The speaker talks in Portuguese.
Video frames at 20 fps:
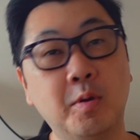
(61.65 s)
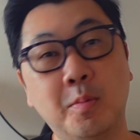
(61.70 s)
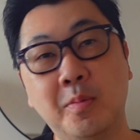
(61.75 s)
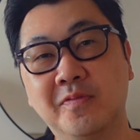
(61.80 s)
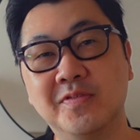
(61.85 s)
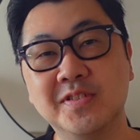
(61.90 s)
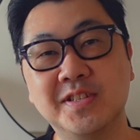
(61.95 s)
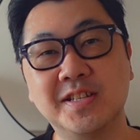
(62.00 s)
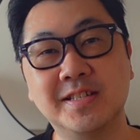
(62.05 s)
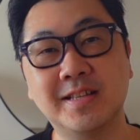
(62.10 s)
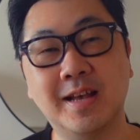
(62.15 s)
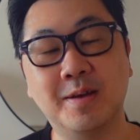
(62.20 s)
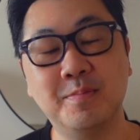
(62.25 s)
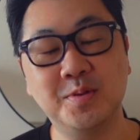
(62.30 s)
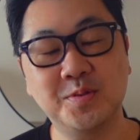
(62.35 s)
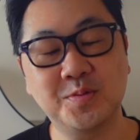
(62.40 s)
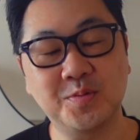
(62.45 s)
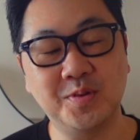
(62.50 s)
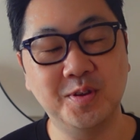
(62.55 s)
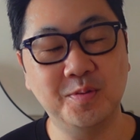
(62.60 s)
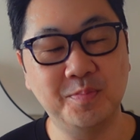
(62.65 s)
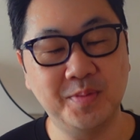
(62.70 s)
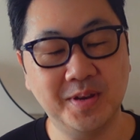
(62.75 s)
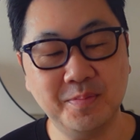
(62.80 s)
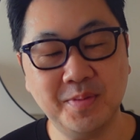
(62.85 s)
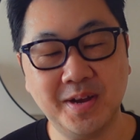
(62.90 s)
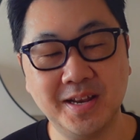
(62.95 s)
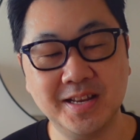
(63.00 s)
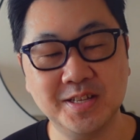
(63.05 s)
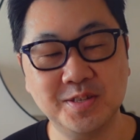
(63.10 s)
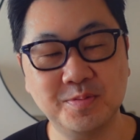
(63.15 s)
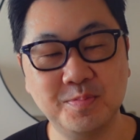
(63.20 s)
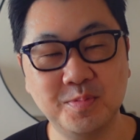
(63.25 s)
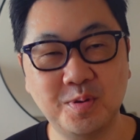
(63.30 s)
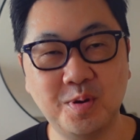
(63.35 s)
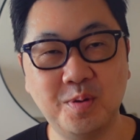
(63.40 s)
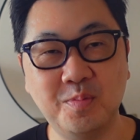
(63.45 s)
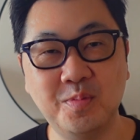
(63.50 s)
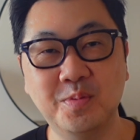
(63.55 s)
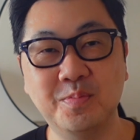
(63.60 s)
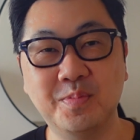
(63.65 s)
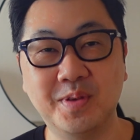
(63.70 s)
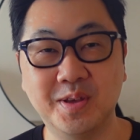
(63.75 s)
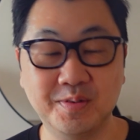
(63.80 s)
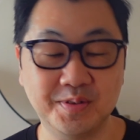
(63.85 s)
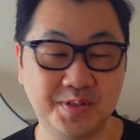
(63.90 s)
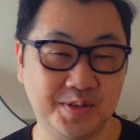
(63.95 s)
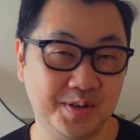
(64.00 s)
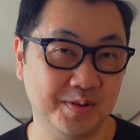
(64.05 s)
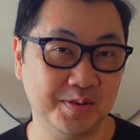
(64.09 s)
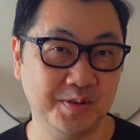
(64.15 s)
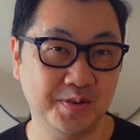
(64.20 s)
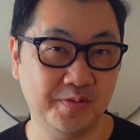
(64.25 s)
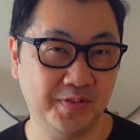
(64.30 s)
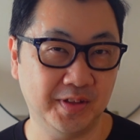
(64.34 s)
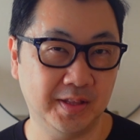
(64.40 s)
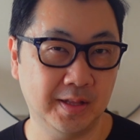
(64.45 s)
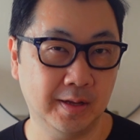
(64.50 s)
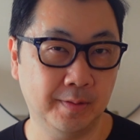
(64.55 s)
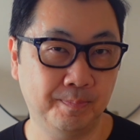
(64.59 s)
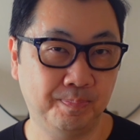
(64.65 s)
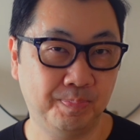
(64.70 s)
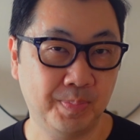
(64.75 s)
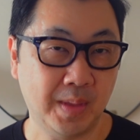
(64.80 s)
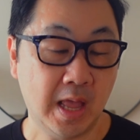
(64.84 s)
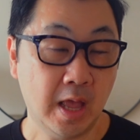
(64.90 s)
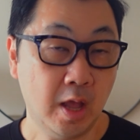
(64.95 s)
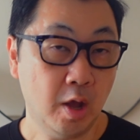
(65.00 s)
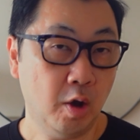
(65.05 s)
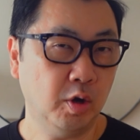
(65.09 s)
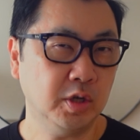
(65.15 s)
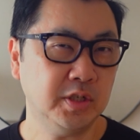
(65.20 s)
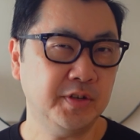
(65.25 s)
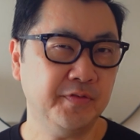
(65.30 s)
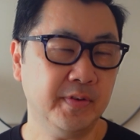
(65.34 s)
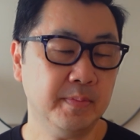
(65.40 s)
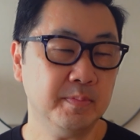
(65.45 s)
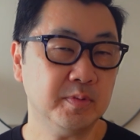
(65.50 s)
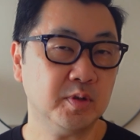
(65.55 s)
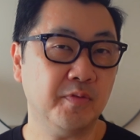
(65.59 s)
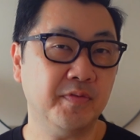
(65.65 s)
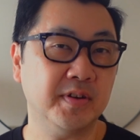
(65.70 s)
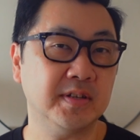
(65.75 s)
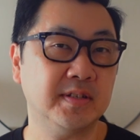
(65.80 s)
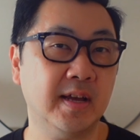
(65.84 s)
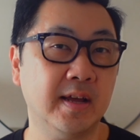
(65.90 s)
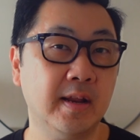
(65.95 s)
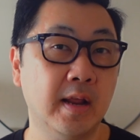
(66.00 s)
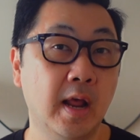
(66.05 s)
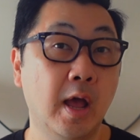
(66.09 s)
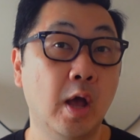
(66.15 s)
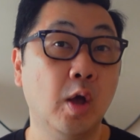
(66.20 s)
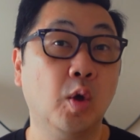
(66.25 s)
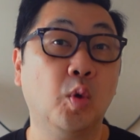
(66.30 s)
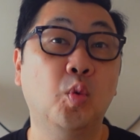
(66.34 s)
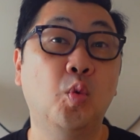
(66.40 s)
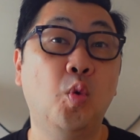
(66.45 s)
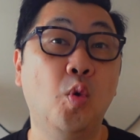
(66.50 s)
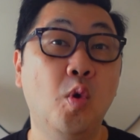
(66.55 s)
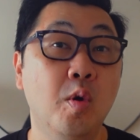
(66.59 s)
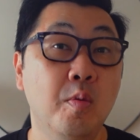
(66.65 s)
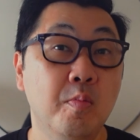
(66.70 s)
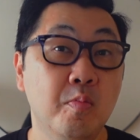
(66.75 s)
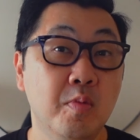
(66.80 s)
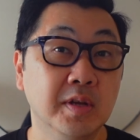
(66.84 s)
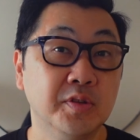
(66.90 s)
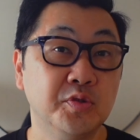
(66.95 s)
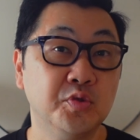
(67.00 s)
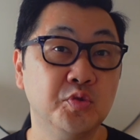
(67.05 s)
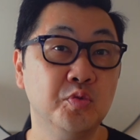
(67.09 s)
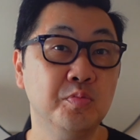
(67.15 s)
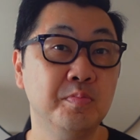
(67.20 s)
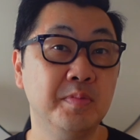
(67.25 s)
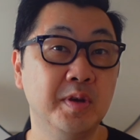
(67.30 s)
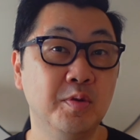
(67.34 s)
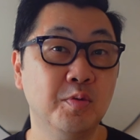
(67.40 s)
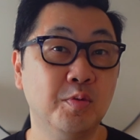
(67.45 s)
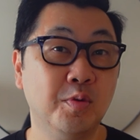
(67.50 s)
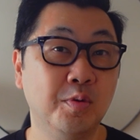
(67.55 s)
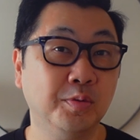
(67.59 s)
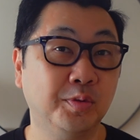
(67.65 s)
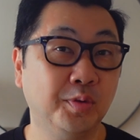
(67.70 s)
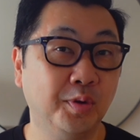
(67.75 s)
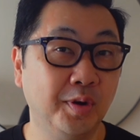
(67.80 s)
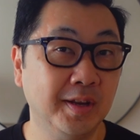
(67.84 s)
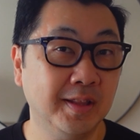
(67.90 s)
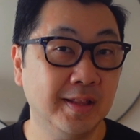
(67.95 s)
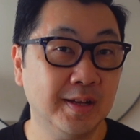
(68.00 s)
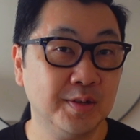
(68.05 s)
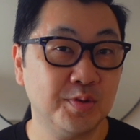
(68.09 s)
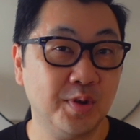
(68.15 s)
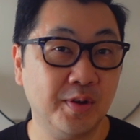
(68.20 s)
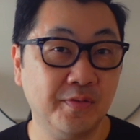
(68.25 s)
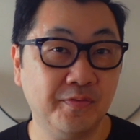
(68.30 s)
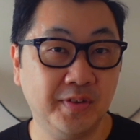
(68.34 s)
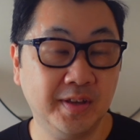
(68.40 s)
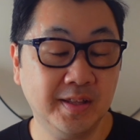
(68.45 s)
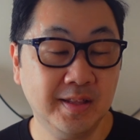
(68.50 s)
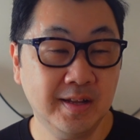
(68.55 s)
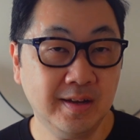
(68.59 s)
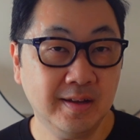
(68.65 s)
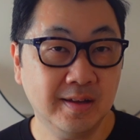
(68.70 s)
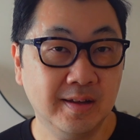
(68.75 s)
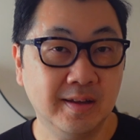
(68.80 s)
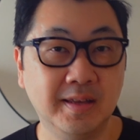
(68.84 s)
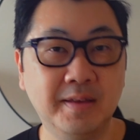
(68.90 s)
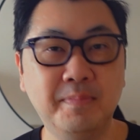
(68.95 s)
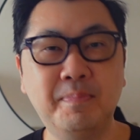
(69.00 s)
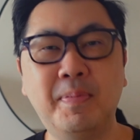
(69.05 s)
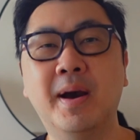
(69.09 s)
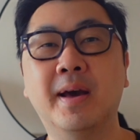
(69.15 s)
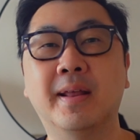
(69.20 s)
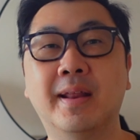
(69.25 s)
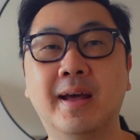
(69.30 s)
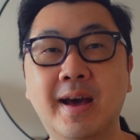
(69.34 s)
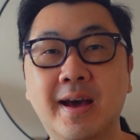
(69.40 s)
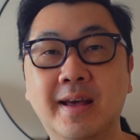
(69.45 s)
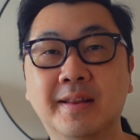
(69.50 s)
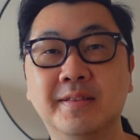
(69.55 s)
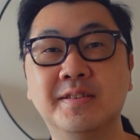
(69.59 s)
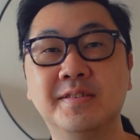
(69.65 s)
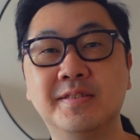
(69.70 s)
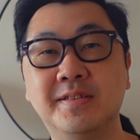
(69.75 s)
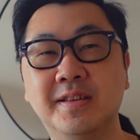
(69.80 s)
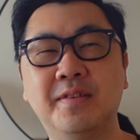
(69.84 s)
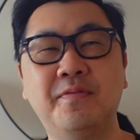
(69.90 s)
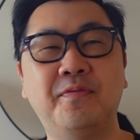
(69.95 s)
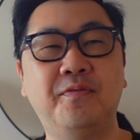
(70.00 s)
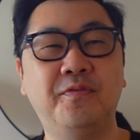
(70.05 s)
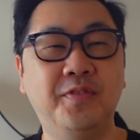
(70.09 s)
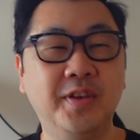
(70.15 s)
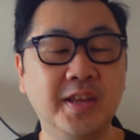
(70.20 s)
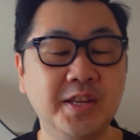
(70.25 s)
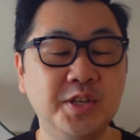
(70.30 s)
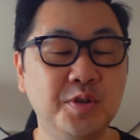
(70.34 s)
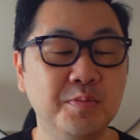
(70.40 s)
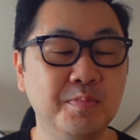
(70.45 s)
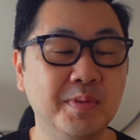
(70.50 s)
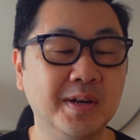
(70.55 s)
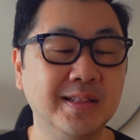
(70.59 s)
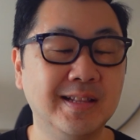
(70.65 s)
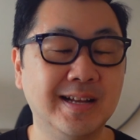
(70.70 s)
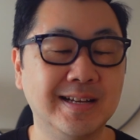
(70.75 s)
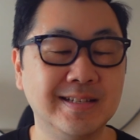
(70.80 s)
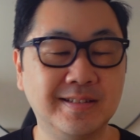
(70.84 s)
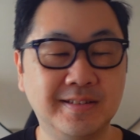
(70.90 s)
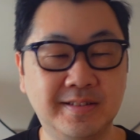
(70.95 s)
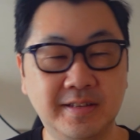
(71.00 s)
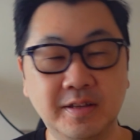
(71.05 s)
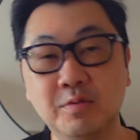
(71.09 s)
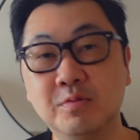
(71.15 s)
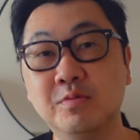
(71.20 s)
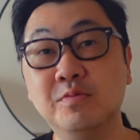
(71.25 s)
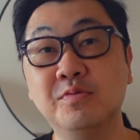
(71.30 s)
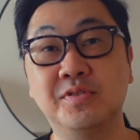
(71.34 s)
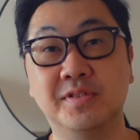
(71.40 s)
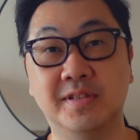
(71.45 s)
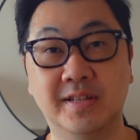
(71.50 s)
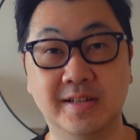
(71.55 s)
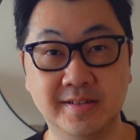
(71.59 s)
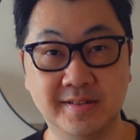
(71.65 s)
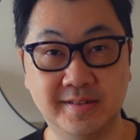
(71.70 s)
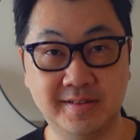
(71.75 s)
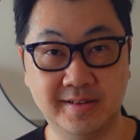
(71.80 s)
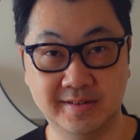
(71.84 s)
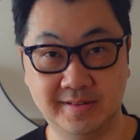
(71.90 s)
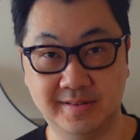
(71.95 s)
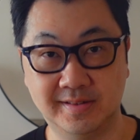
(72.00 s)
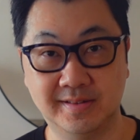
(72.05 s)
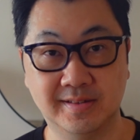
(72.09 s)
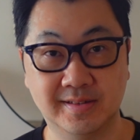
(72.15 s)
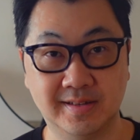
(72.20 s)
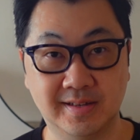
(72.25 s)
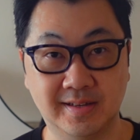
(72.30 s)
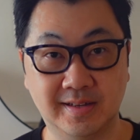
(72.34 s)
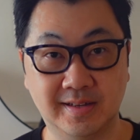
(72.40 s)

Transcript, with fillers: e como você sabe, eu escolhi o minimalismo como o meu estilo de vida. Hoje vamos conversar como assumir o controle da sua vida e parar de ser vítima das circunstâncias.